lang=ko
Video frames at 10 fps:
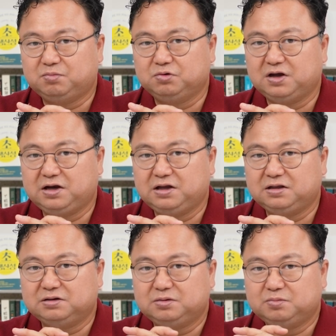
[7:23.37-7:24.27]

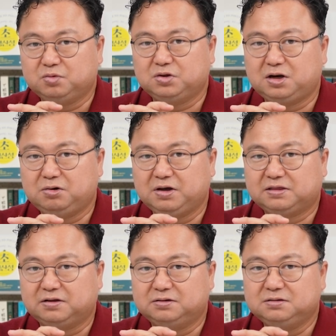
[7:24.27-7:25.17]
모델인 모델로
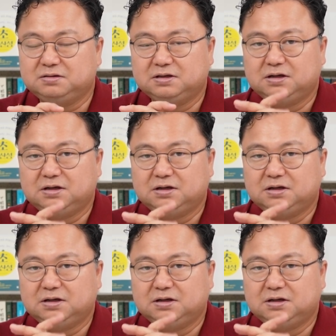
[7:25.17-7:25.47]
했던